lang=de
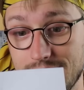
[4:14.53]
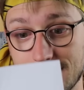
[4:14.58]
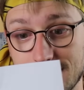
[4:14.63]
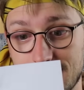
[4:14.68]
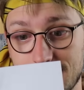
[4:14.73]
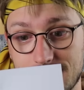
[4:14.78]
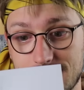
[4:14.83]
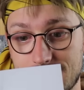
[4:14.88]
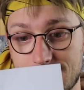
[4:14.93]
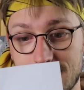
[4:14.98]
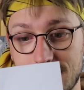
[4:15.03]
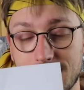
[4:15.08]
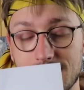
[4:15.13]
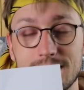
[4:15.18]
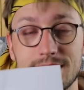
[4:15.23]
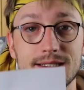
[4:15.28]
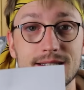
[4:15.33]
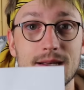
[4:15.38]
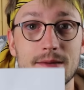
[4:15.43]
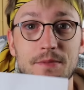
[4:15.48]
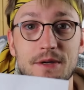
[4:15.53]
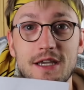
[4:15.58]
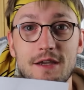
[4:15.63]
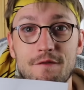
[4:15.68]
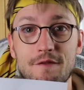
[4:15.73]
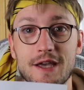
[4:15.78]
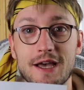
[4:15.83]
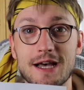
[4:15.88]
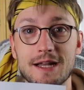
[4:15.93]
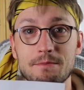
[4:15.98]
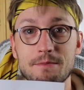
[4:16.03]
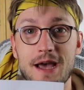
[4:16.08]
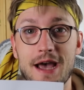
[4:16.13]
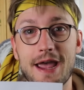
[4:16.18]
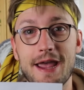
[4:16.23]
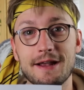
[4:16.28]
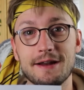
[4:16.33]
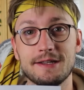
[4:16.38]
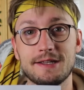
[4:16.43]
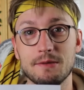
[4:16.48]
Dieser Zettel, dieser Brief hier hat mir
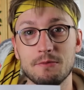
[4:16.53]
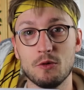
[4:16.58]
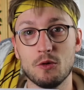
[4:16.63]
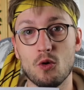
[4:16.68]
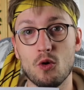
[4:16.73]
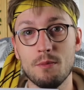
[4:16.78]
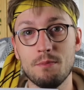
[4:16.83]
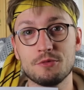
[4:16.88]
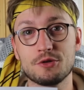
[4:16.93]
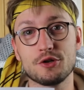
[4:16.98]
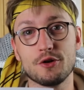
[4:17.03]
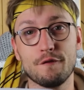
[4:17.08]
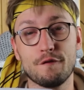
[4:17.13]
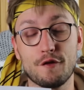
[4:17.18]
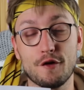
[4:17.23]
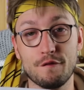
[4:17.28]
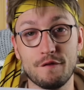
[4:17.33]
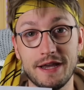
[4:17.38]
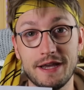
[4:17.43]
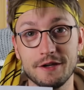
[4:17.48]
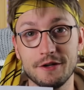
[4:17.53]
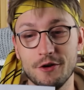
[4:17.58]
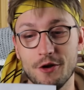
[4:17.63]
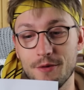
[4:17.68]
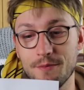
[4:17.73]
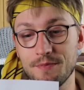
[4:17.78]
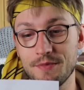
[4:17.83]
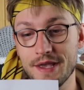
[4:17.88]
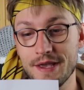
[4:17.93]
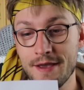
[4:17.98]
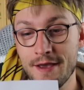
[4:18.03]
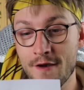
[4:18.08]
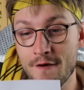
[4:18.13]
eigentlich im Groben schon vorweggenommen,